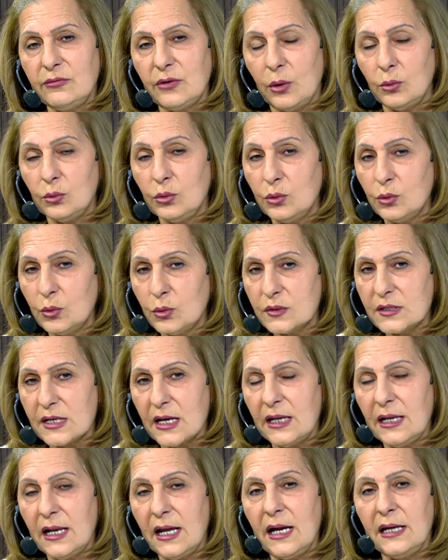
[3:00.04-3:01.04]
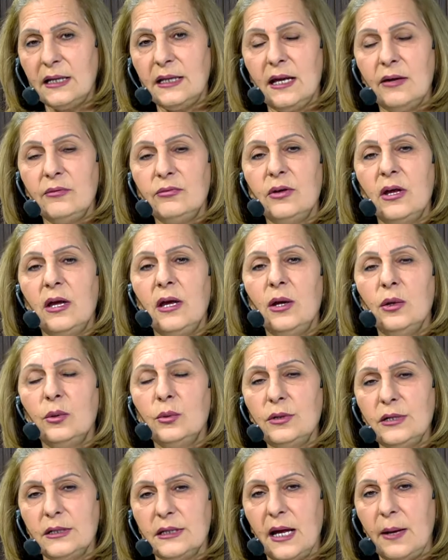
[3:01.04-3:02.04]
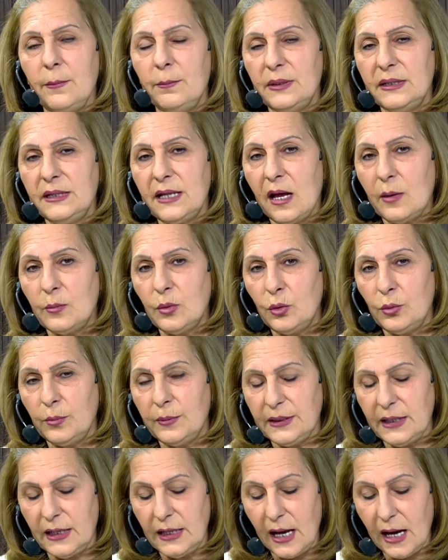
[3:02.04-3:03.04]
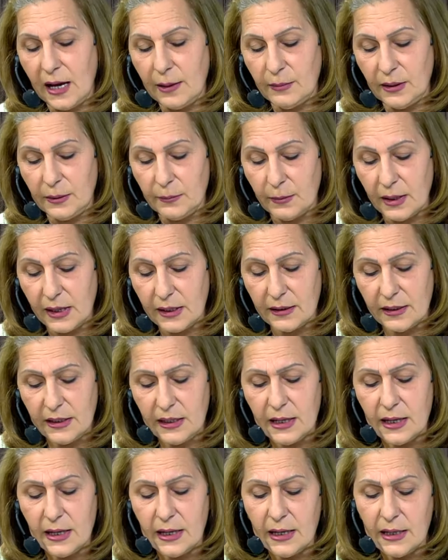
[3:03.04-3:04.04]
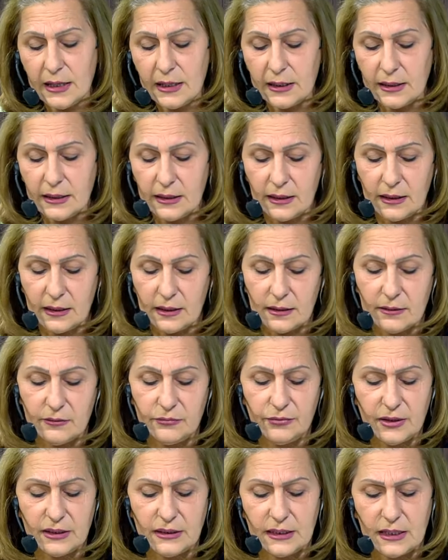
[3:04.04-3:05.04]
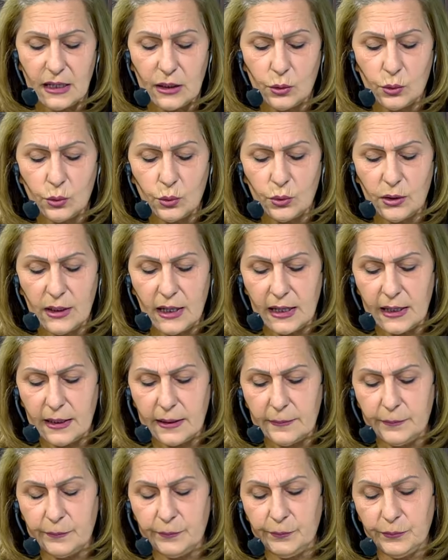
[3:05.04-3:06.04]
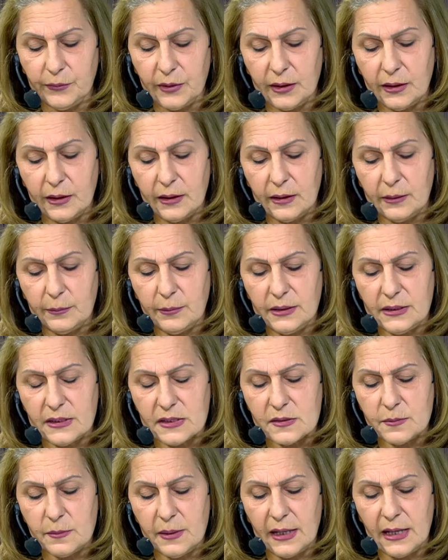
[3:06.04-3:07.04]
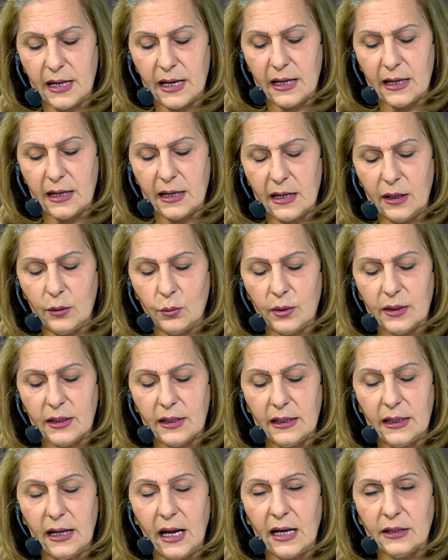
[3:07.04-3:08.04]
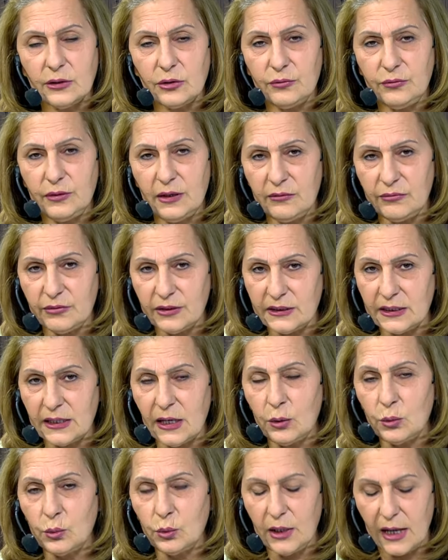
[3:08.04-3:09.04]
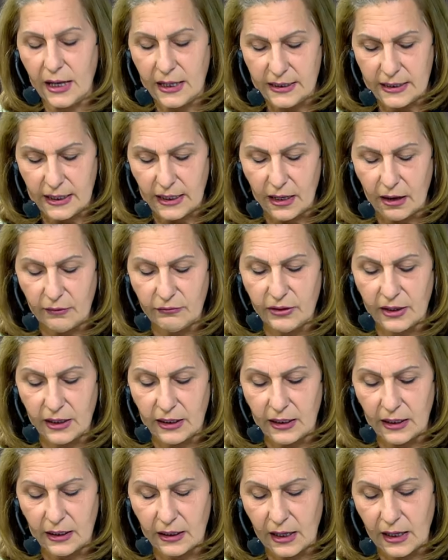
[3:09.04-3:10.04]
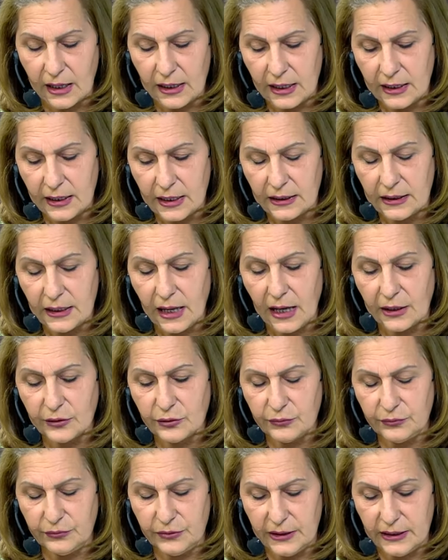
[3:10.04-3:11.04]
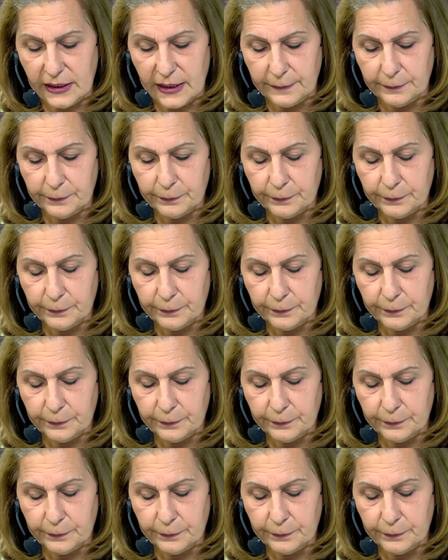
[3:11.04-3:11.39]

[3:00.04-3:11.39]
أو توصل لهدف كنت عم بتتابعه من العام الماضي الفترة الأولى آه، بالنسبة للوضع العاطفي الفترة الأولى هي الأفضل للقرارات العاطفية